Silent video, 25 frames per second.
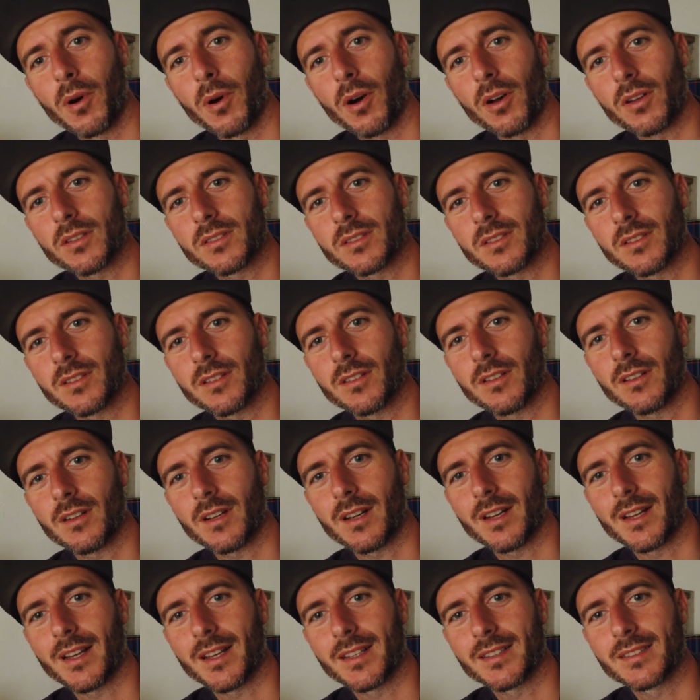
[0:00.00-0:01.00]

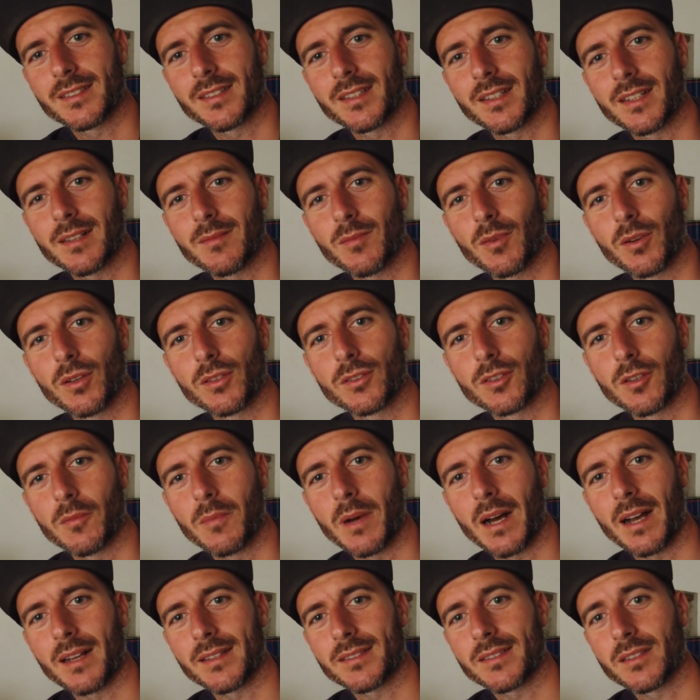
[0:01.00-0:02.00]
possono essere
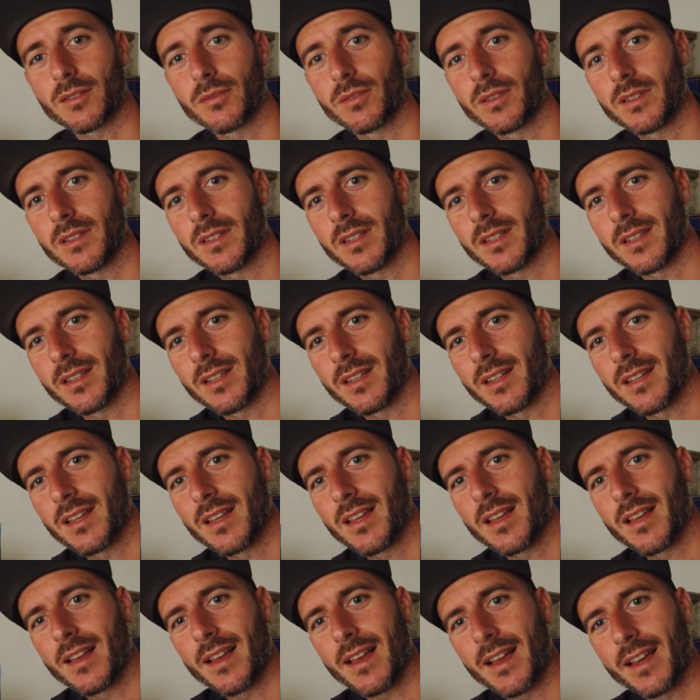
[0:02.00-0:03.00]
molto basse, quindi
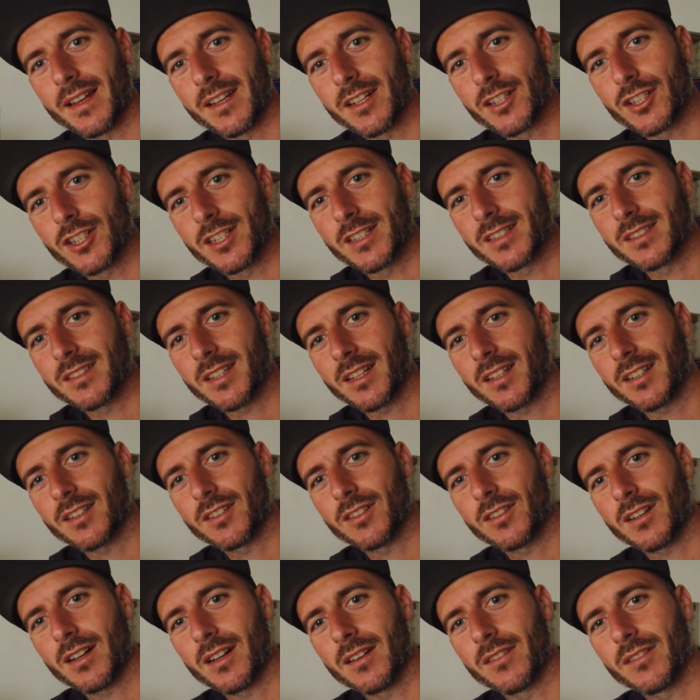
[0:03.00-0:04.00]
è
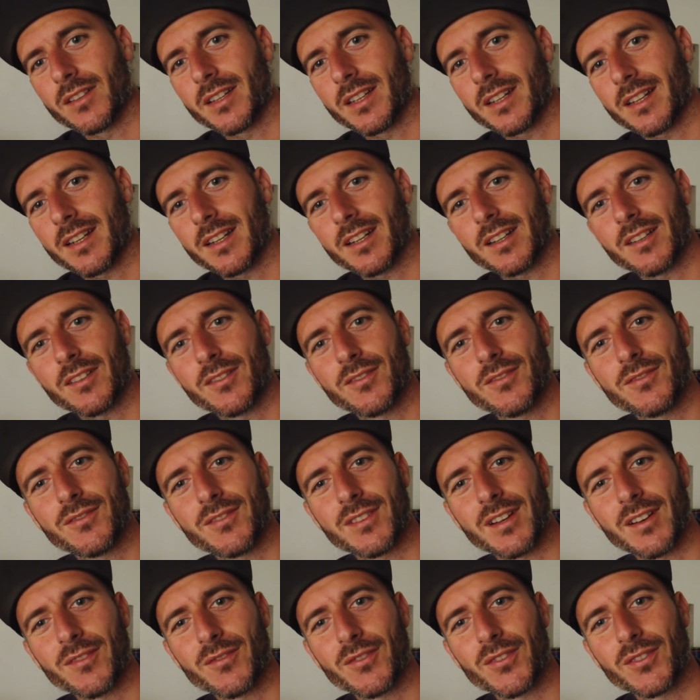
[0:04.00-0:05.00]
necessario avere
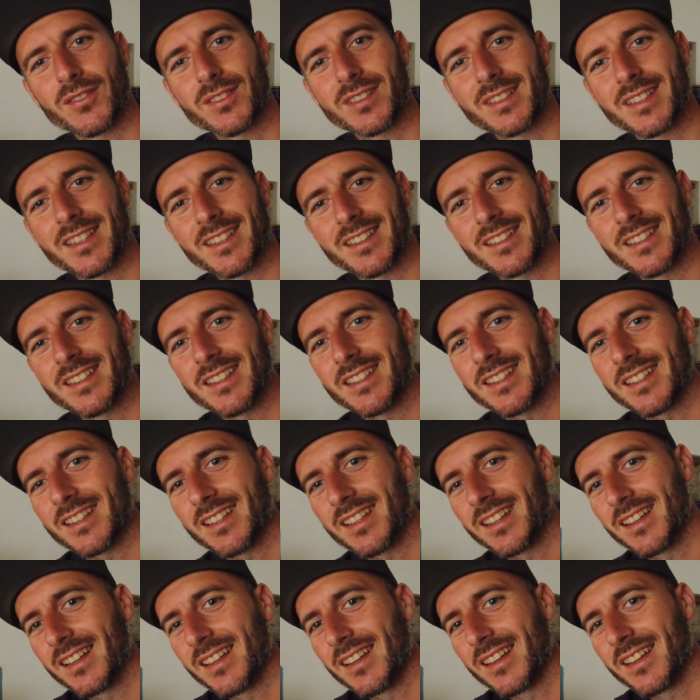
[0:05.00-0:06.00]
una fonte
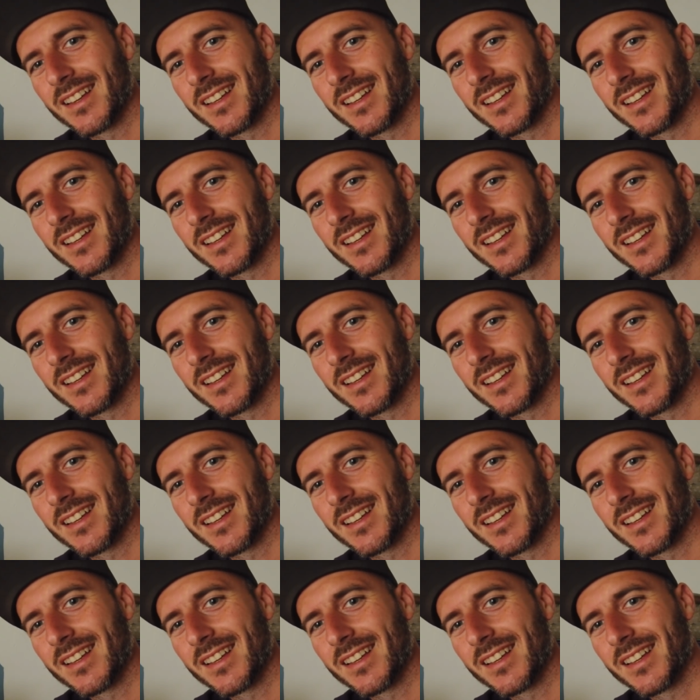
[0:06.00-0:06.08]
di